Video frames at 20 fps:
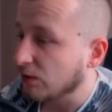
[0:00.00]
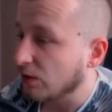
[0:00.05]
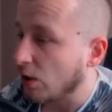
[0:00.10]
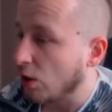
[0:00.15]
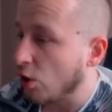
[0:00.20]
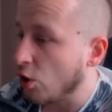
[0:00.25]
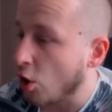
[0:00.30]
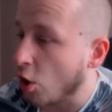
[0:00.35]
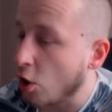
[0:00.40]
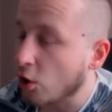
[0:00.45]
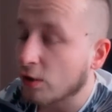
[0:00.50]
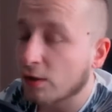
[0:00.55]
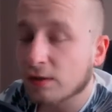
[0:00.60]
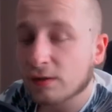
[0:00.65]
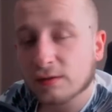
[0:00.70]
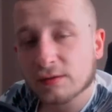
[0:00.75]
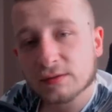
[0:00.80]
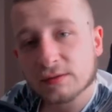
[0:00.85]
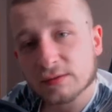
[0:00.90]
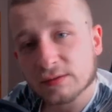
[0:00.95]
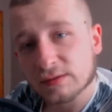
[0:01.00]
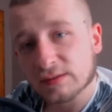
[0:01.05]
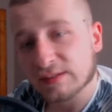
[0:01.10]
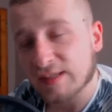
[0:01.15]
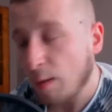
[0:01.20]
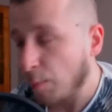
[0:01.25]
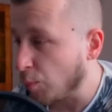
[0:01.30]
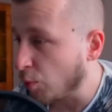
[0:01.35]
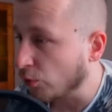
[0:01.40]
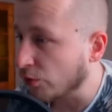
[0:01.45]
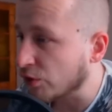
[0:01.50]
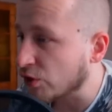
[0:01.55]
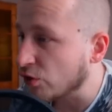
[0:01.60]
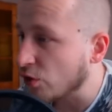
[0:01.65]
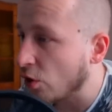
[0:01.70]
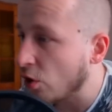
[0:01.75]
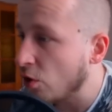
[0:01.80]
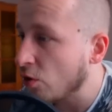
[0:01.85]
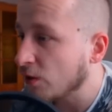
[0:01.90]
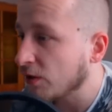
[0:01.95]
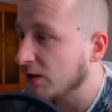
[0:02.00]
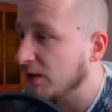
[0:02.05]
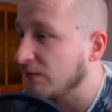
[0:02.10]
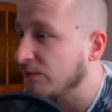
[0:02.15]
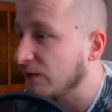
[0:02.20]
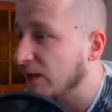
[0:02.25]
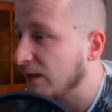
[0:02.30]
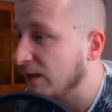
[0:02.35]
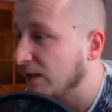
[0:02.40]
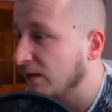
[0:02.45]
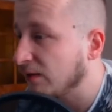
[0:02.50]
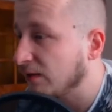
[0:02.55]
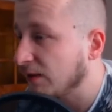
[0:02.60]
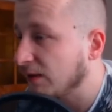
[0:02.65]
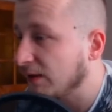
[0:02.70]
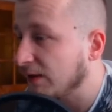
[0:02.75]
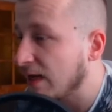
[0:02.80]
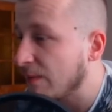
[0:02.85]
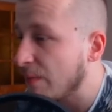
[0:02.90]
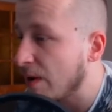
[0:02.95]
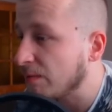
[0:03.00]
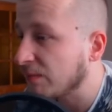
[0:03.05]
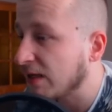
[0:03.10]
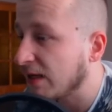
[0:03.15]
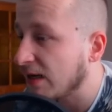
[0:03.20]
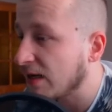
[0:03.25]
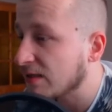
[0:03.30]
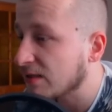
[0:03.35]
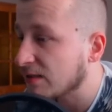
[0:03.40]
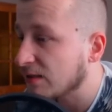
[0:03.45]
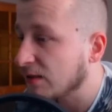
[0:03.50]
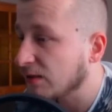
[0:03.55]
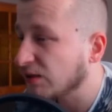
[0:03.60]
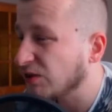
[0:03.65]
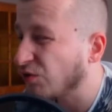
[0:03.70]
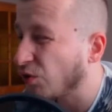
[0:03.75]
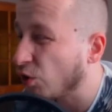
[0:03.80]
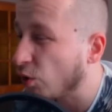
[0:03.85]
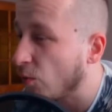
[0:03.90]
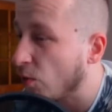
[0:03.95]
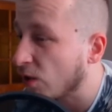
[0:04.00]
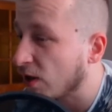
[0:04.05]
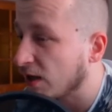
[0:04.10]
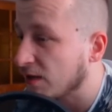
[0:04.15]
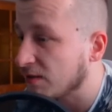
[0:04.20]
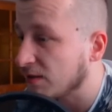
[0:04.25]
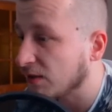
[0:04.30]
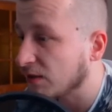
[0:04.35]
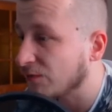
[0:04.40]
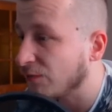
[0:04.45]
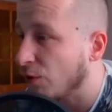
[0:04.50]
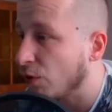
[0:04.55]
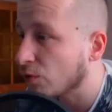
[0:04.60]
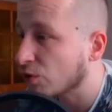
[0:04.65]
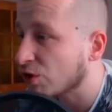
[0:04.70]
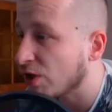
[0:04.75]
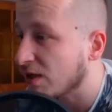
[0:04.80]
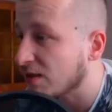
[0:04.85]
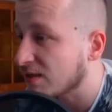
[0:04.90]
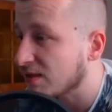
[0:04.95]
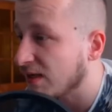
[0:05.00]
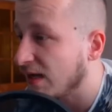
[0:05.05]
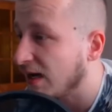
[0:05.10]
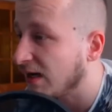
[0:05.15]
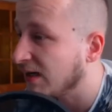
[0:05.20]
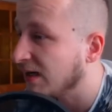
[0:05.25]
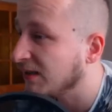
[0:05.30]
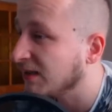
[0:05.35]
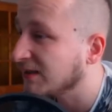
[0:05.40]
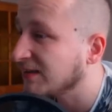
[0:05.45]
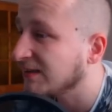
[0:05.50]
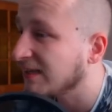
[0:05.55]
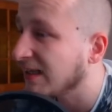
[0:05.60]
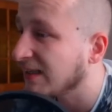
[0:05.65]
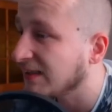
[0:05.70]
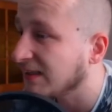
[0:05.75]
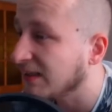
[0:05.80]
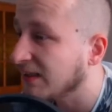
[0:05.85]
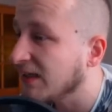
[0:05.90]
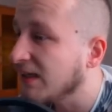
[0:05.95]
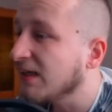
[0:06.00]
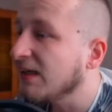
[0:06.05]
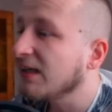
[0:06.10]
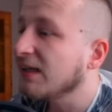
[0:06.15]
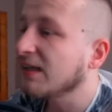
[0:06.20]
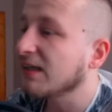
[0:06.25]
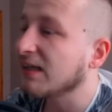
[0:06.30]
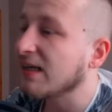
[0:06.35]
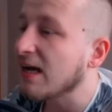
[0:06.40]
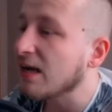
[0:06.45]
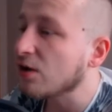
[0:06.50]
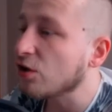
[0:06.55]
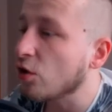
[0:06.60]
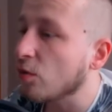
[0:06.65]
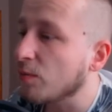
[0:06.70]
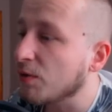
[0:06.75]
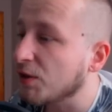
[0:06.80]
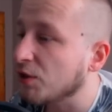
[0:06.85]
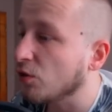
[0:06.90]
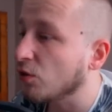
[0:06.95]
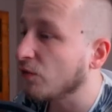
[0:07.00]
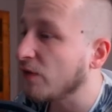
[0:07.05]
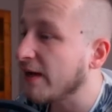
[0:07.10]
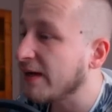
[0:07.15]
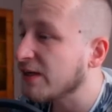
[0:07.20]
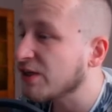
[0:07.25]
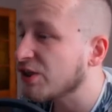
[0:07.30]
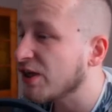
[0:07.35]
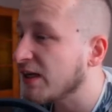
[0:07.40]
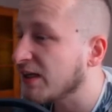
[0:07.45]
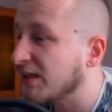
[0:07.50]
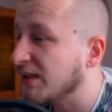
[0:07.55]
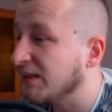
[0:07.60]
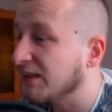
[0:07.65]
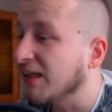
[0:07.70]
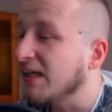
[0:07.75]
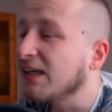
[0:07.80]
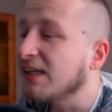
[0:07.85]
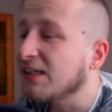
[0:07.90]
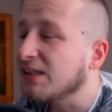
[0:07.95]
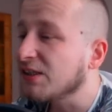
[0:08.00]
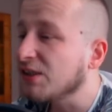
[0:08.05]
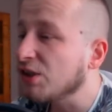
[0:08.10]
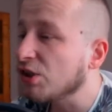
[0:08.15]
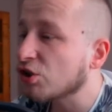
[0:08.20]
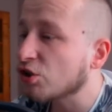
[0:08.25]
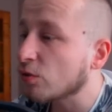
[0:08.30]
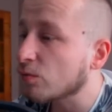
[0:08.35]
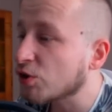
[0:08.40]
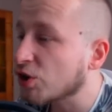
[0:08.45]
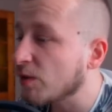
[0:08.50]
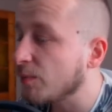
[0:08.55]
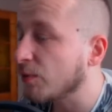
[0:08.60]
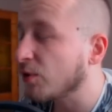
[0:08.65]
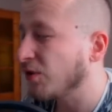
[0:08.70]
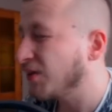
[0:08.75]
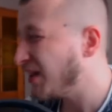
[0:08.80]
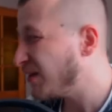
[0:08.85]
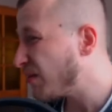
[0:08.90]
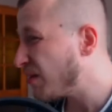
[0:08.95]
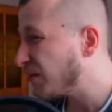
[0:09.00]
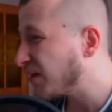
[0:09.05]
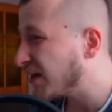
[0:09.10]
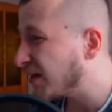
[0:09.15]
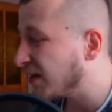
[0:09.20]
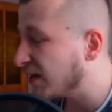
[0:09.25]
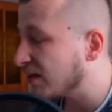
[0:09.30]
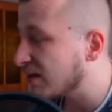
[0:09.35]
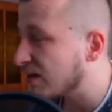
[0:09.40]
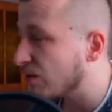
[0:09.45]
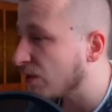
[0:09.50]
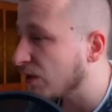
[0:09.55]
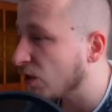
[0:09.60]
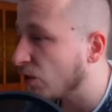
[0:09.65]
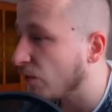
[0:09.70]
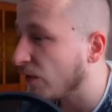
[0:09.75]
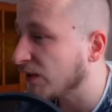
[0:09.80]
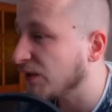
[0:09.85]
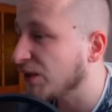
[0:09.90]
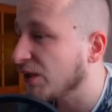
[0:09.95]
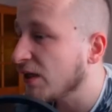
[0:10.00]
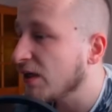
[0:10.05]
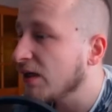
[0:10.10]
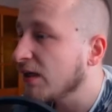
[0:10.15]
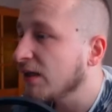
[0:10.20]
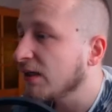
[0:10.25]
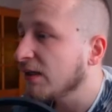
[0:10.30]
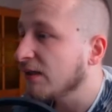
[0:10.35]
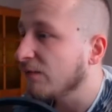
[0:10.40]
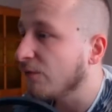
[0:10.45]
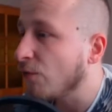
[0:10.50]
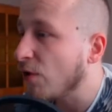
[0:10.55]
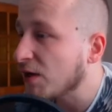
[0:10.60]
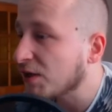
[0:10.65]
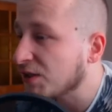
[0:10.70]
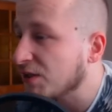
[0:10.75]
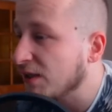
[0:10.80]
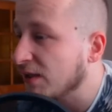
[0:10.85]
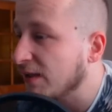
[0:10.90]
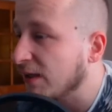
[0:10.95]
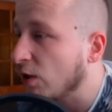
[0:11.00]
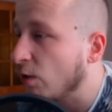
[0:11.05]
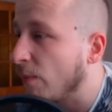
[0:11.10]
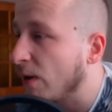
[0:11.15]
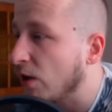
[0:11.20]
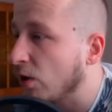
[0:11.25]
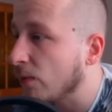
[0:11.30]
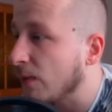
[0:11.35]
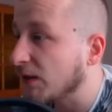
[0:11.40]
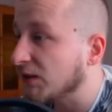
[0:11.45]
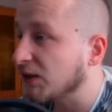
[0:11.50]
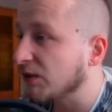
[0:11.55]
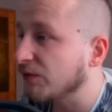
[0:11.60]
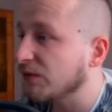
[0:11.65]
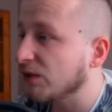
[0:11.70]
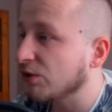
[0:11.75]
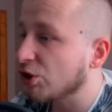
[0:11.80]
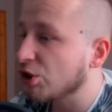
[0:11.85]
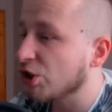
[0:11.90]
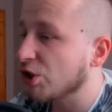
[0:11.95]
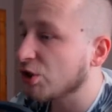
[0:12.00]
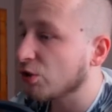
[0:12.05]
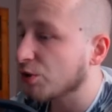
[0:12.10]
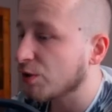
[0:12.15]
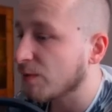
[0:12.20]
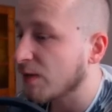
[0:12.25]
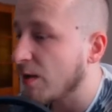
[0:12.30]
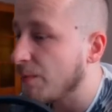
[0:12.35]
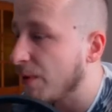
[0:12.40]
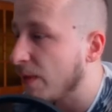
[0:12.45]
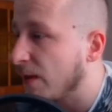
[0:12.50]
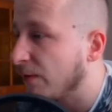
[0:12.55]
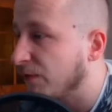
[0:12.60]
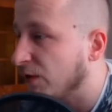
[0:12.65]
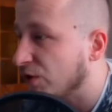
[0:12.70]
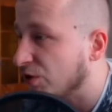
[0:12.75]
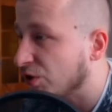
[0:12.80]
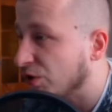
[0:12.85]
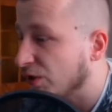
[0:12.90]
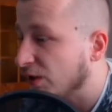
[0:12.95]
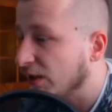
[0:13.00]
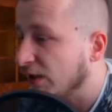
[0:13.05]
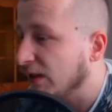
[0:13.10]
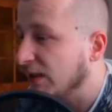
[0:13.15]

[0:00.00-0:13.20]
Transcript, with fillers: Lok, za późno i wtedy ja mam teraz swoją okazję, swoją szansę, ale niestety gang goblinów, archerki niszczą szybko, nie mam kiedy załadować właśnie tego balona. 938 HP na wieży.